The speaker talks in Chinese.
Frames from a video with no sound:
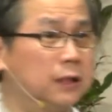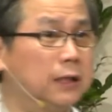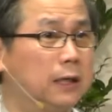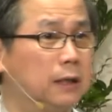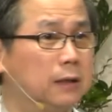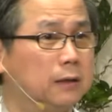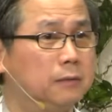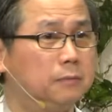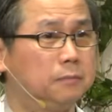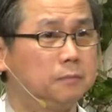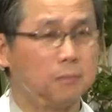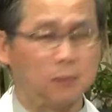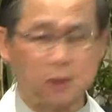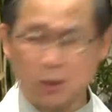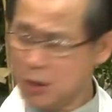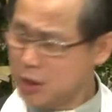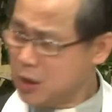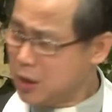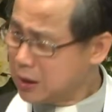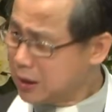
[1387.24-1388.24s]
样。
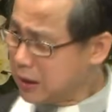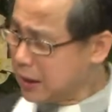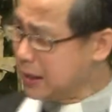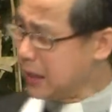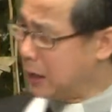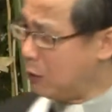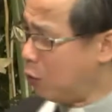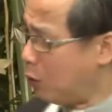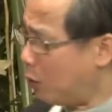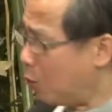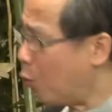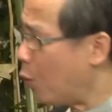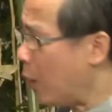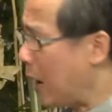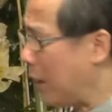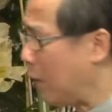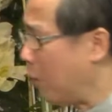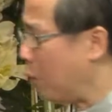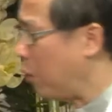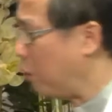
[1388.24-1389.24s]
更让我
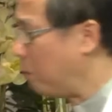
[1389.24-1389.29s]
忘